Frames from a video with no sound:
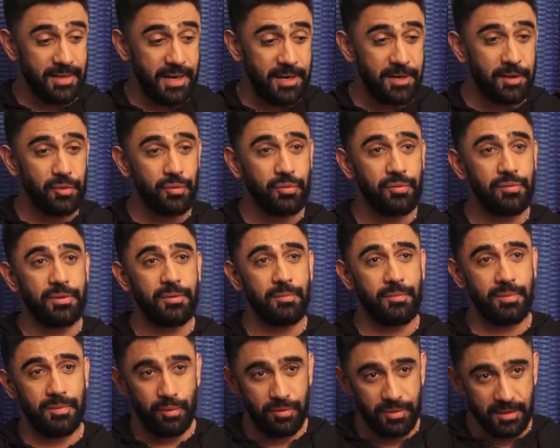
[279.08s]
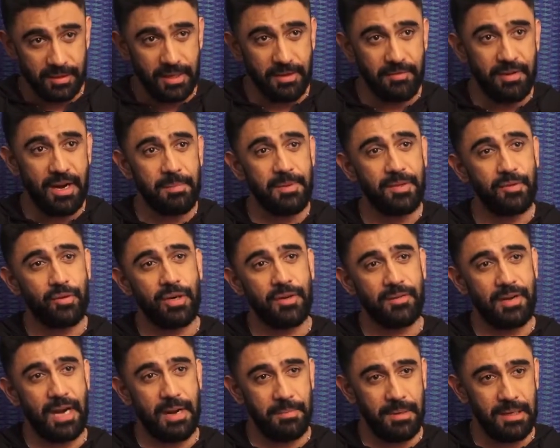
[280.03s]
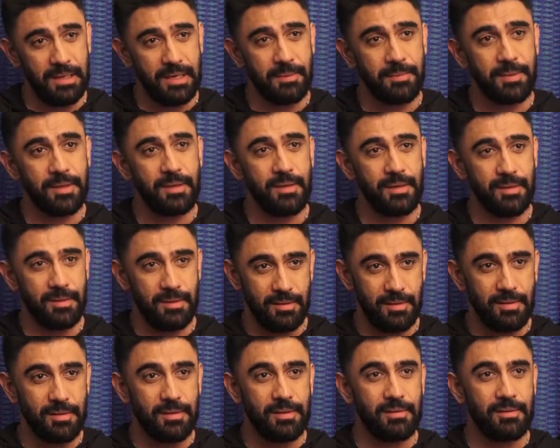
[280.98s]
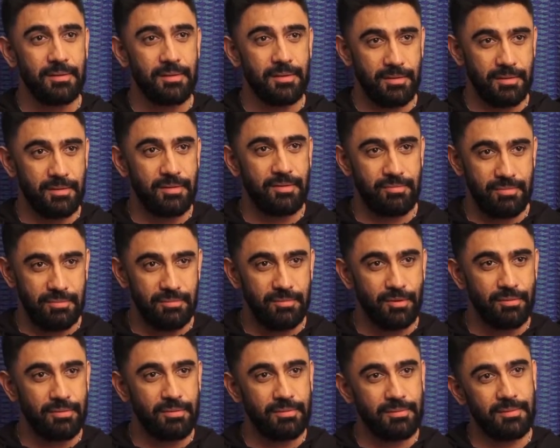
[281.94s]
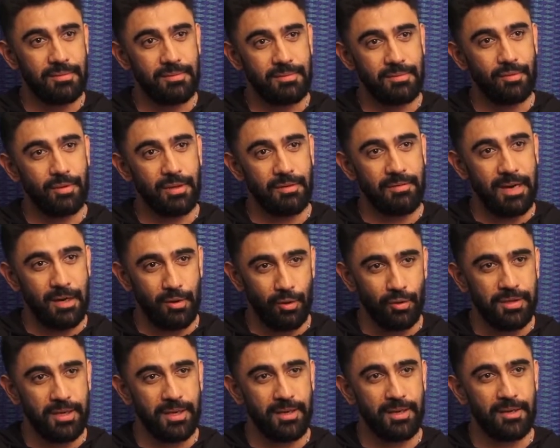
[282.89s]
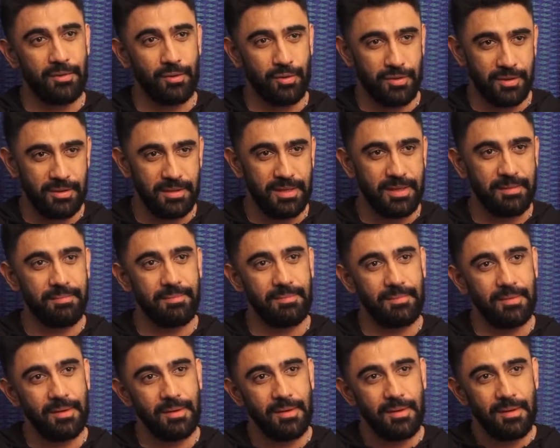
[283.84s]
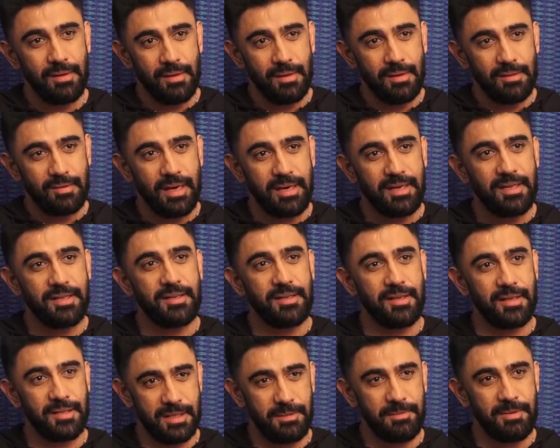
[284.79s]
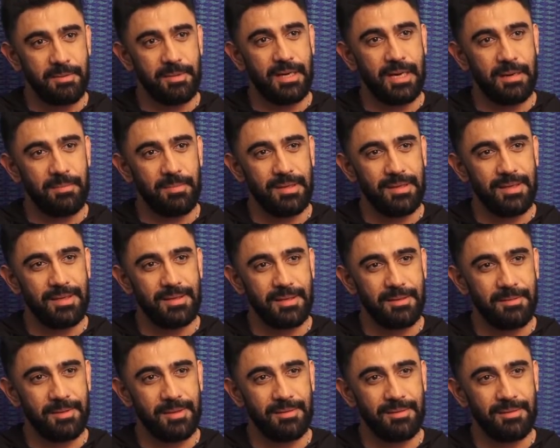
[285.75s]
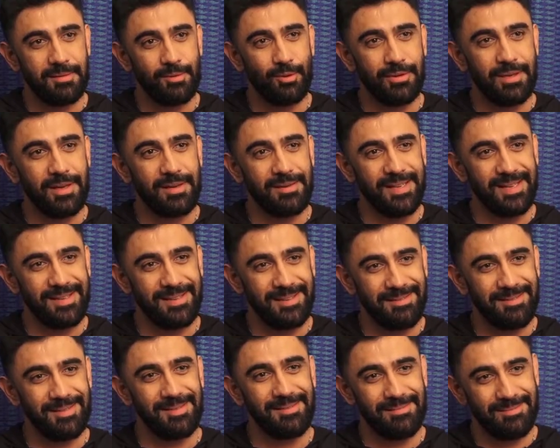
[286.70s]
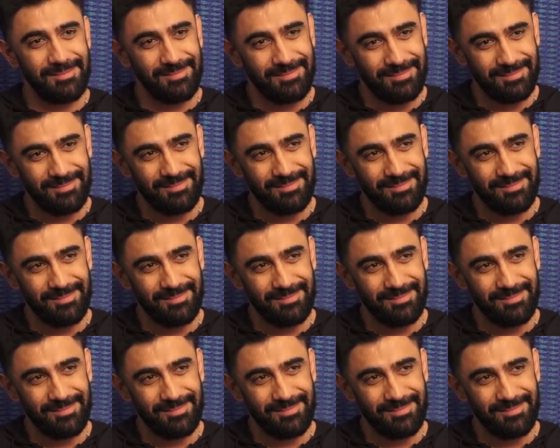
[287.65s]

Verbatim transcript: एक्साइटेड हूँ कि हो सकता है वहाँ भी थोड़ा काम मिल जाए फिर यू नो क्योंकि वहाँ लोग देख रहे हैं तो हो सकता है चाइनीज़ इंडस्ट्री में भी काम मिल जाए इसके बाद सुल्तान देखने के बाद